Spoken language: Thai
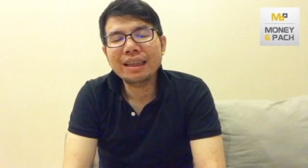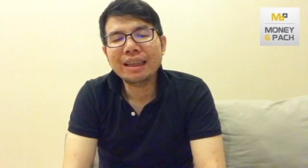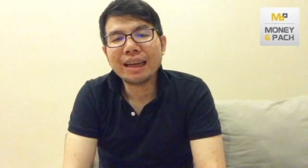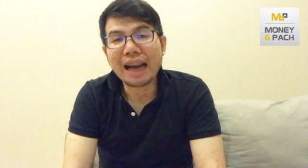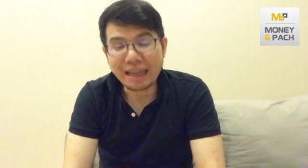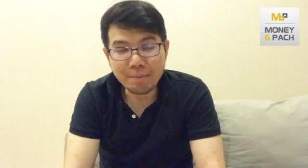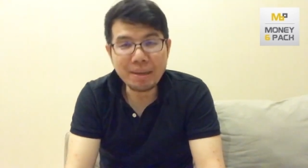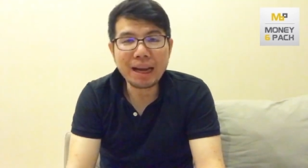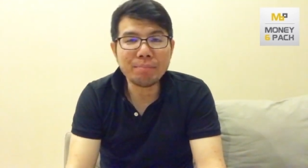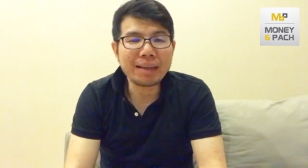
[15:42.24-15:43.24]
ใครที่มี
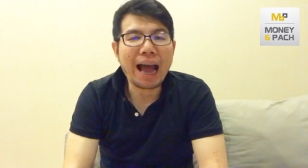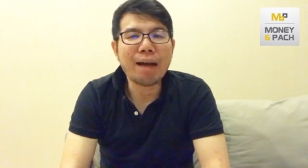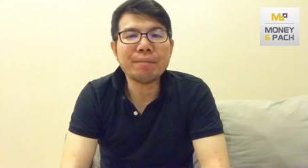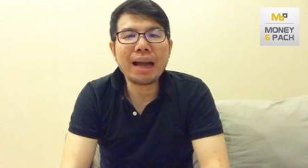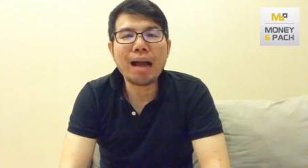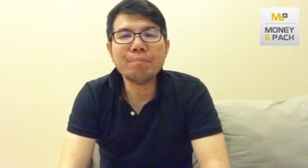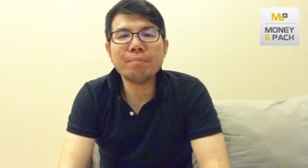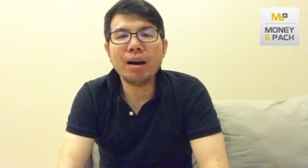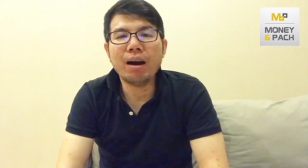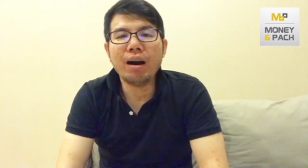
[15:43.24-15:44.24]
คำถามนะครับ
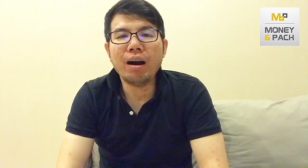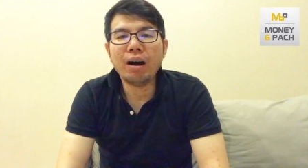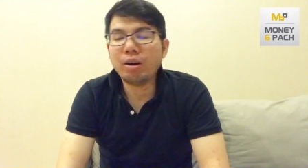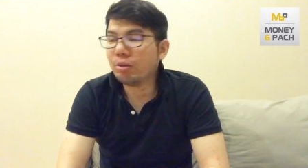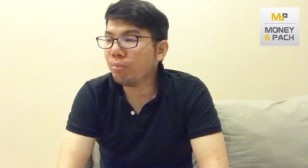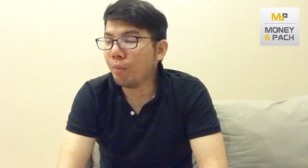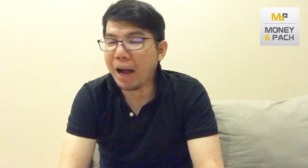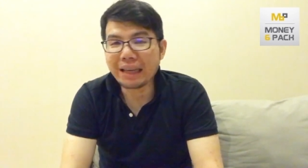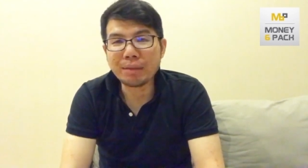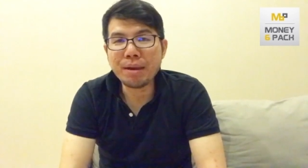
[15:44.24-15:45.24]
เอ่อผมอาจ
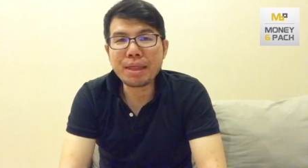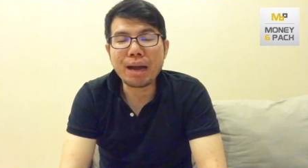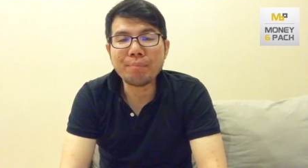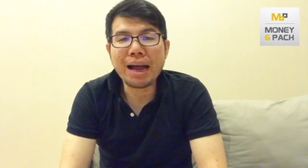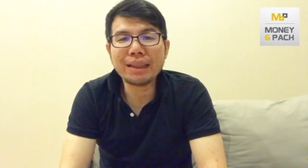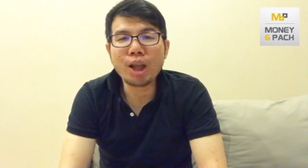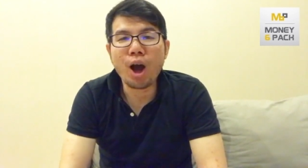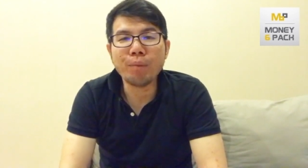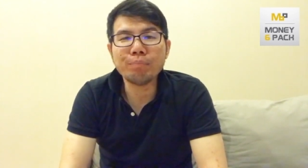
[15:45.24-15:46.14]
จะไม่สามารถตอบ